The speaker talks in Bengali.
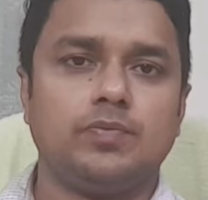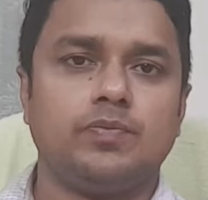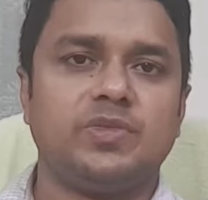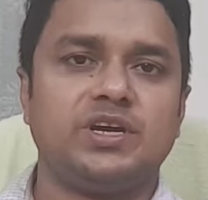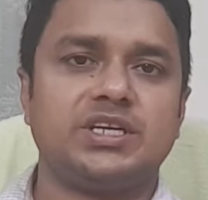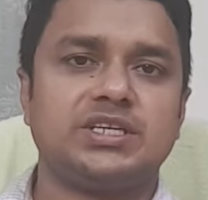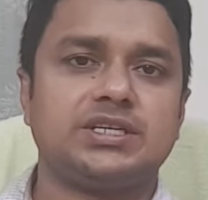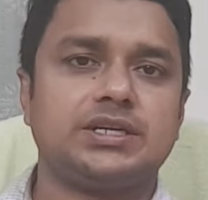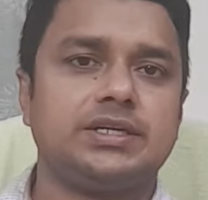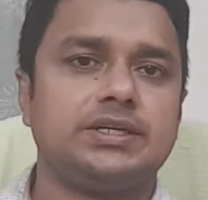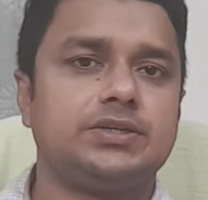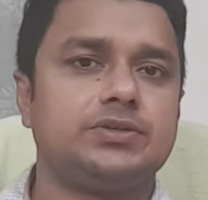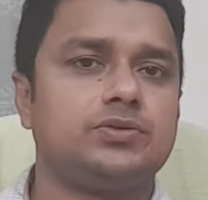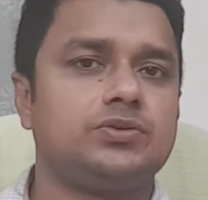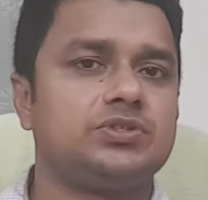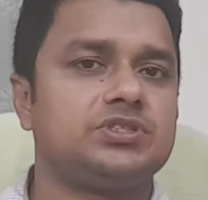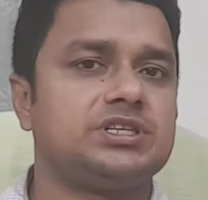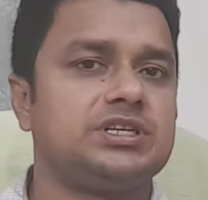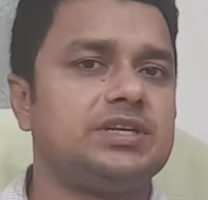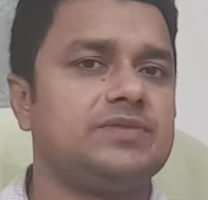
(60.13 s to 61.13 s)
ম্যাস্টাইটিস
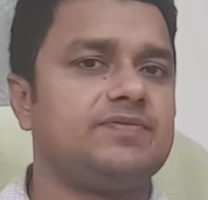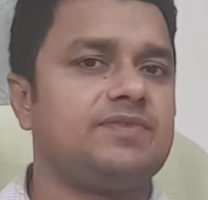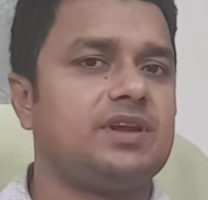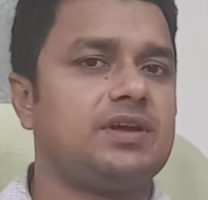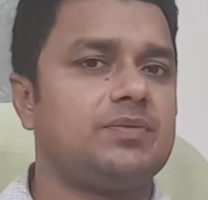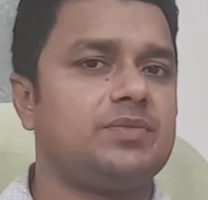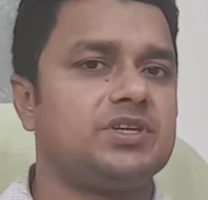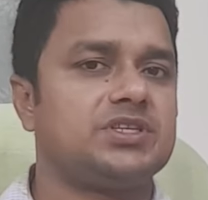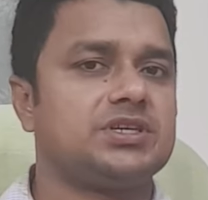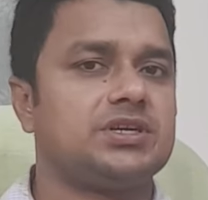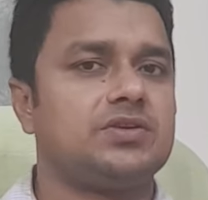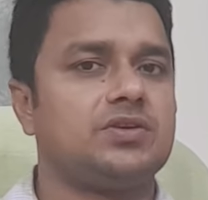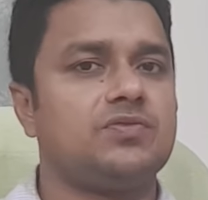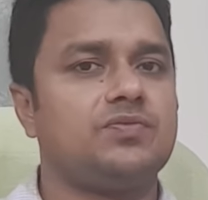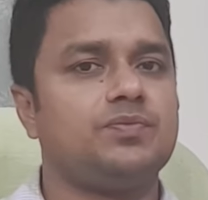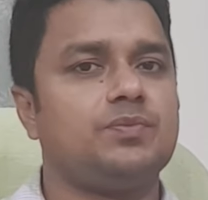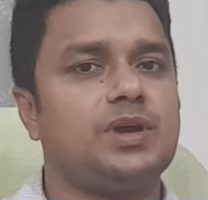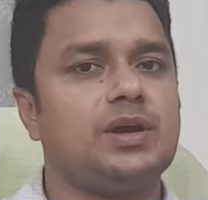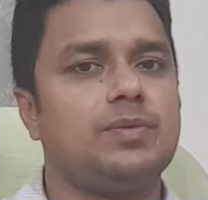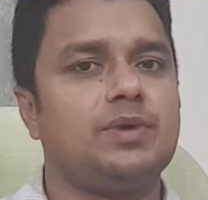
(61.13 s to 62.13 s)
হচ্ছে ইনফ্লামেশন অফ
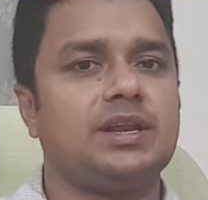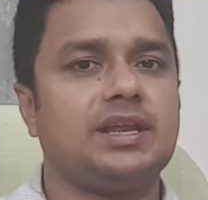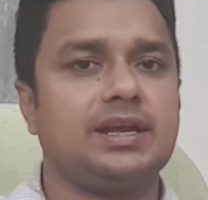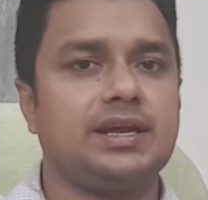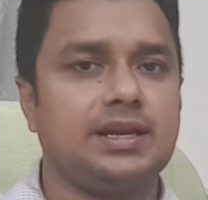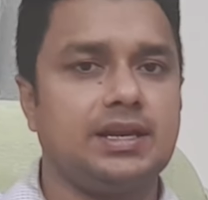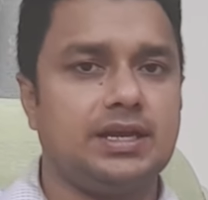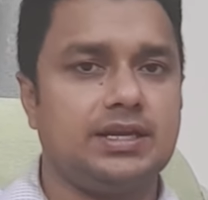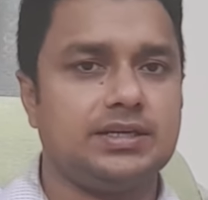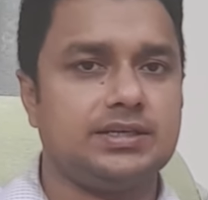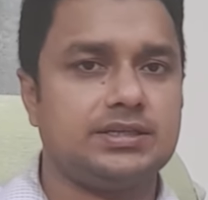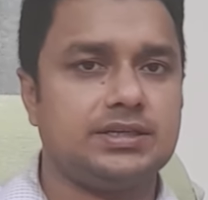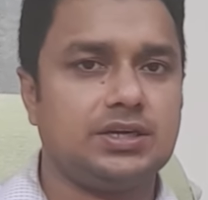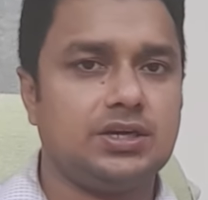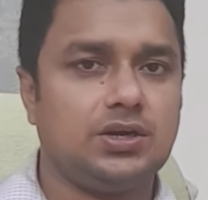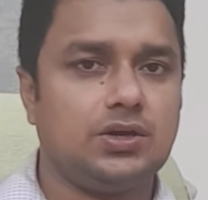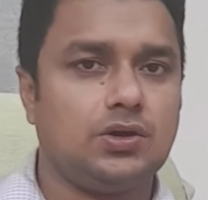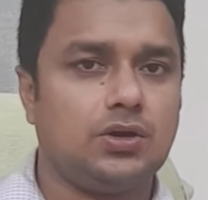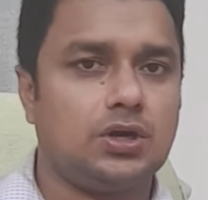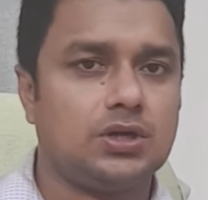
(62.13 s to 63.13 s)
মেমারি গ্ল্যান্ড
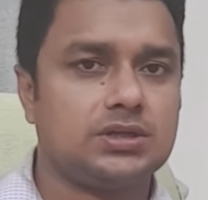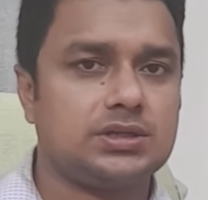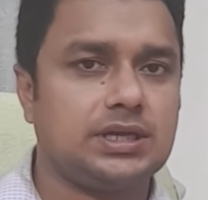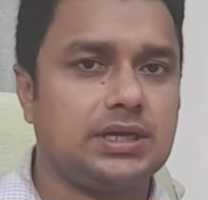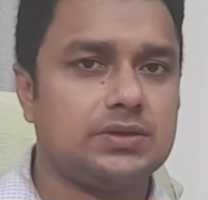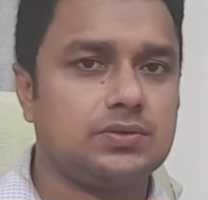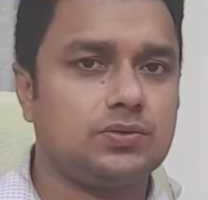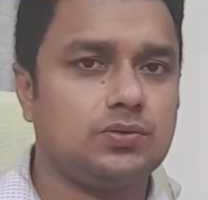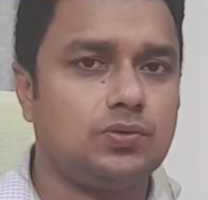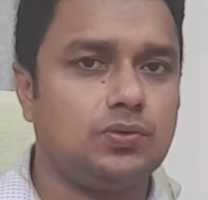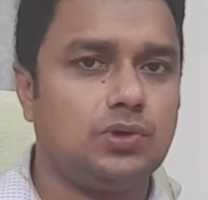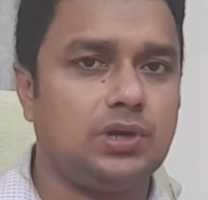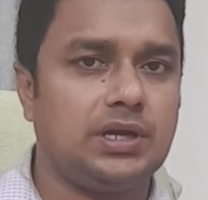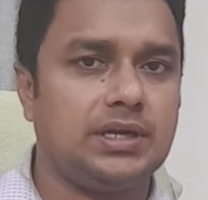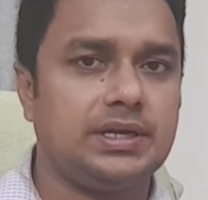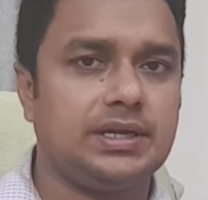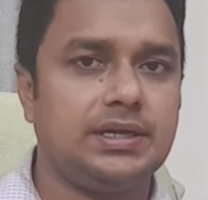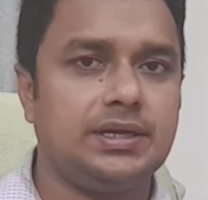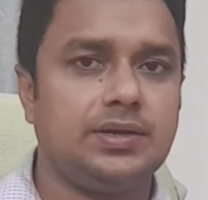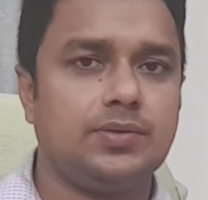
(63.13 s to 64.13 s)
অর্থাৎ
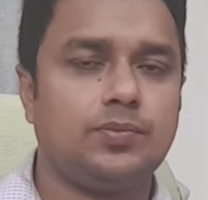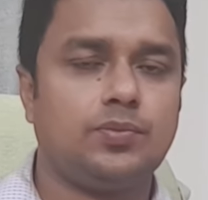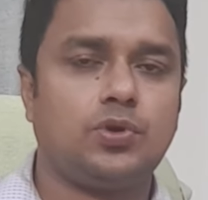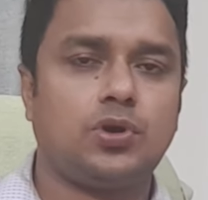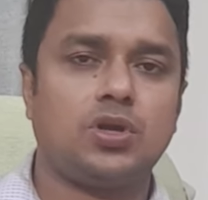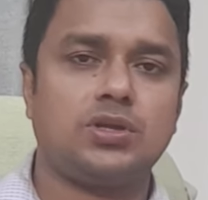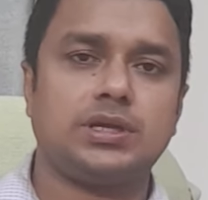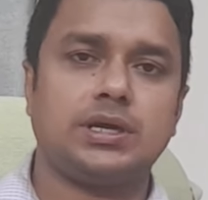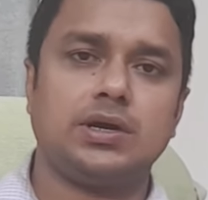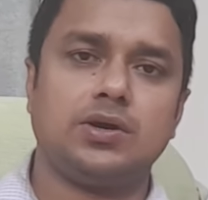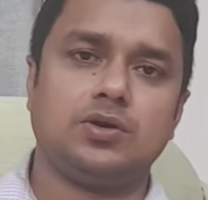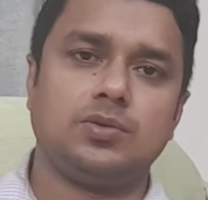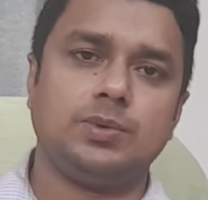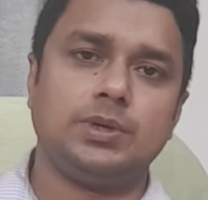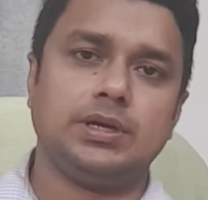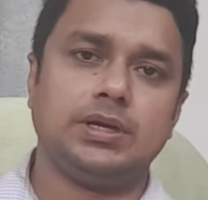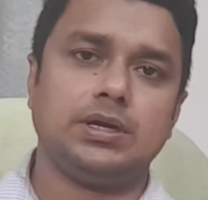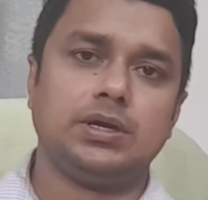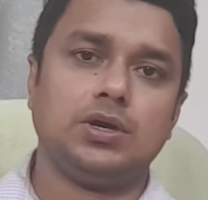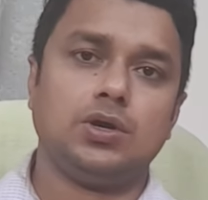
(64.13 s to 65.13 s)
উলানে প্রদা
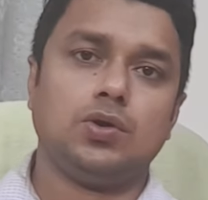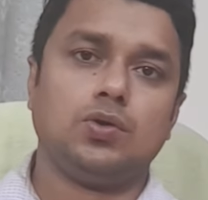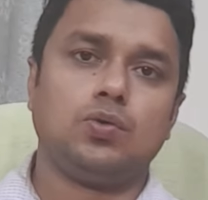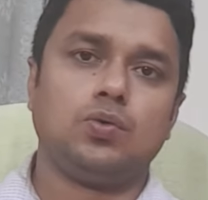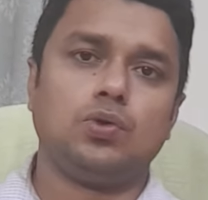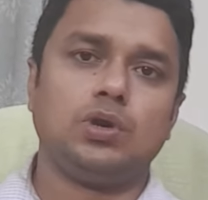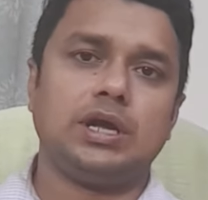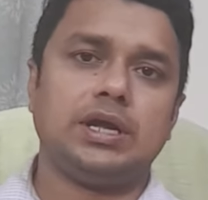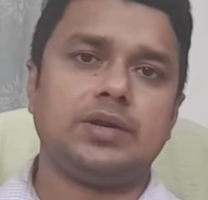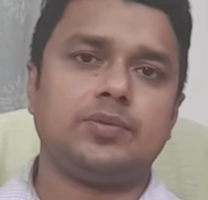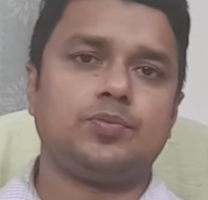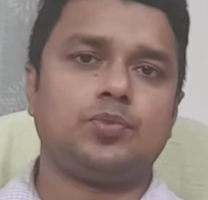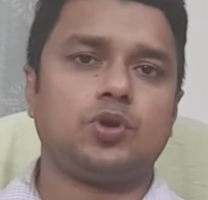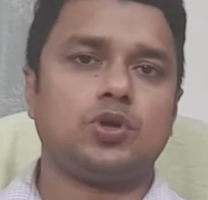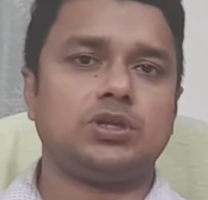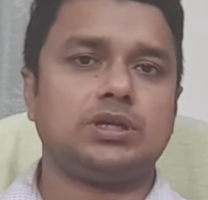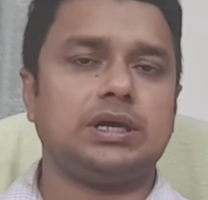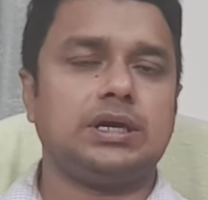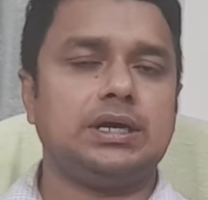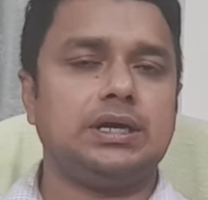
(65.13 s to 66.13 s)
হবে উলান
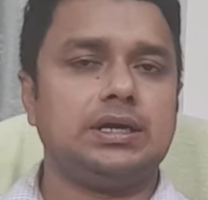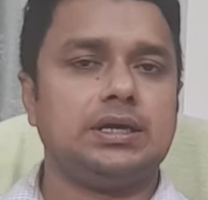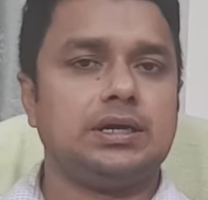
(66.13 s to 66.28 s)
প্রধা